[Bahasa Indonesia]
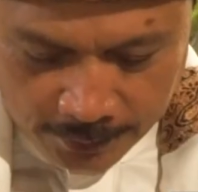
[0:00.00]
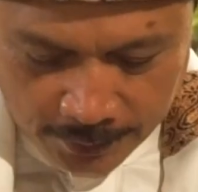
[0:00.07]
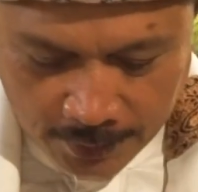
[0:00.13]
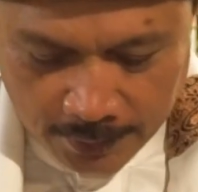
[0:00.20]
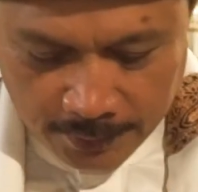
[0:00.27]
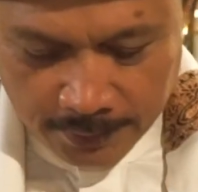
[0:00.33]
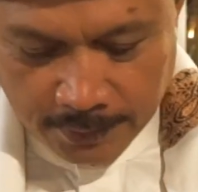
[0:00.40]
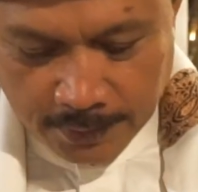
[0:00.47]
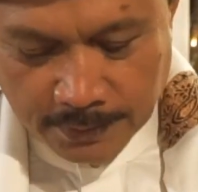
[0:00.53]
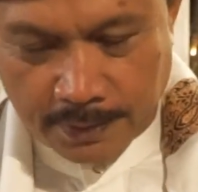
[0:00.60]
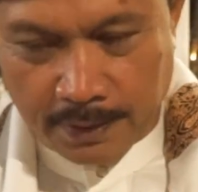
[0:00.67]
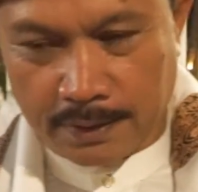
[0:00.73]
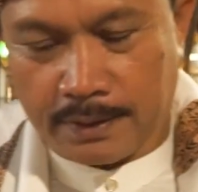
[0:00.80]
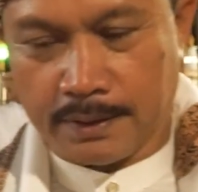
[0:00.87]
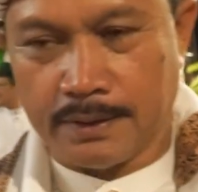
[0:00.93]
Artinya
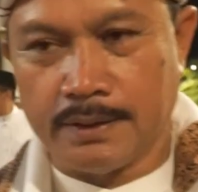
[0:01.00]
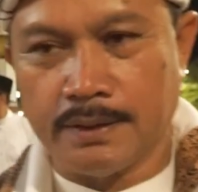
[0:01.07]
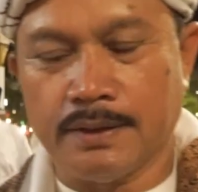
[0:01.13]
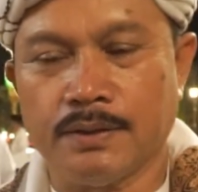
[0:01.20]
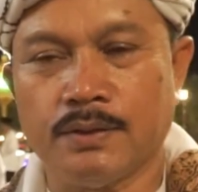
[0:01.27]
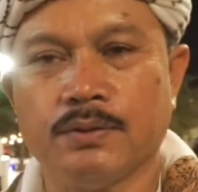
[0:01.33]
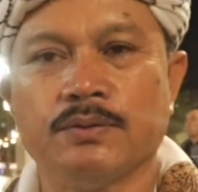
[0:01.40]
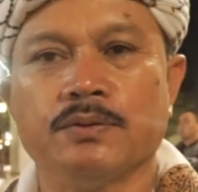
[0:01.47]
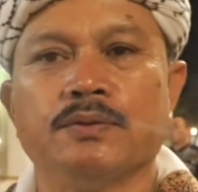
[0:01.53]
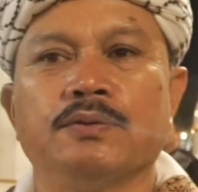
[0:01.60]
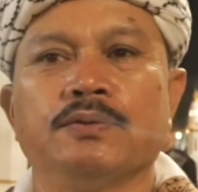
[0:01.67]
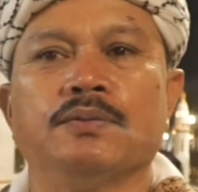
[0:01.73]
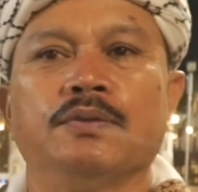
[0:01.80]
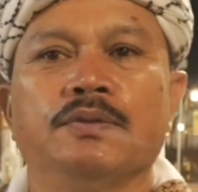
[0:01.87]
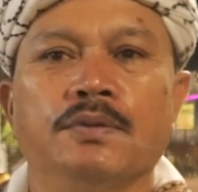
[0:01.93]
sakit itu
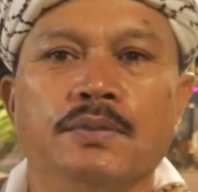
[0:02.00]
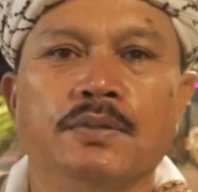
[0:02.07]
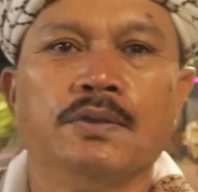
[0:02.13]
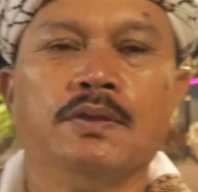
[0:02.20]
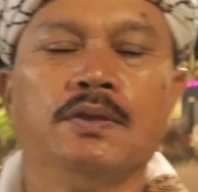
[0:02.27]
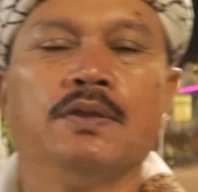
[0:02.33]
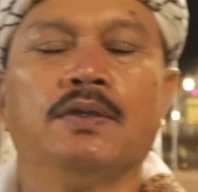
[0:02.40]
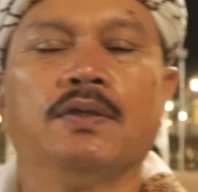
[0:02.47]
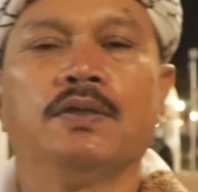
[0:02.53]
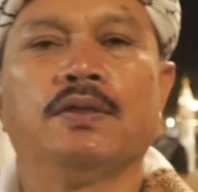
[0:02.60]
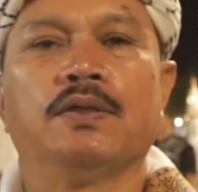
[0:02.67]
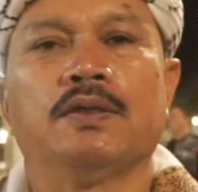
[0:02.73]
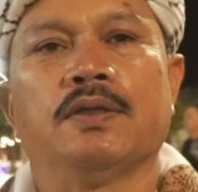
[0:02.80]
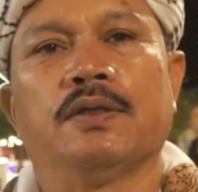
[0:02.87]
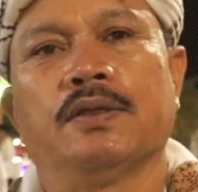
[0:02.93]

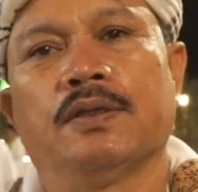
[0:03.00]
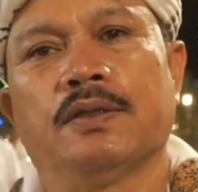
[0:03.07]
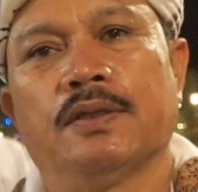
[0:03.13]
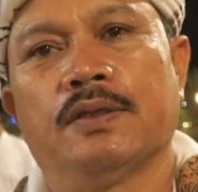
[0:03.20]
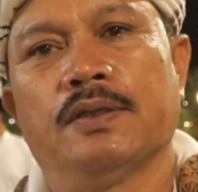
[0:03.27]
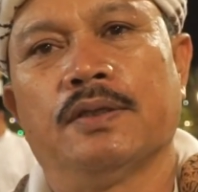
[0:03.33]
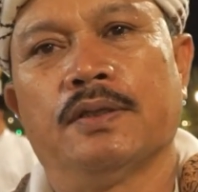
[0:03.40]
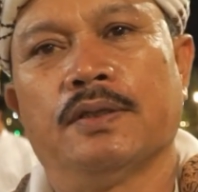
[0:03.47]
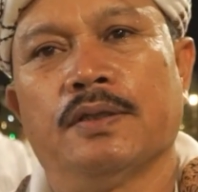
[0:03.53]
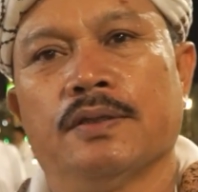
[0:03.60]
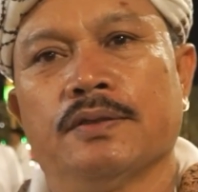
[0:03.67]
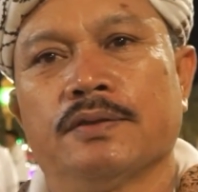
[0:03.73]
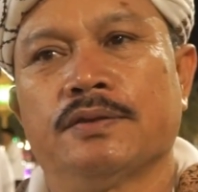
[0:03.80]
eh,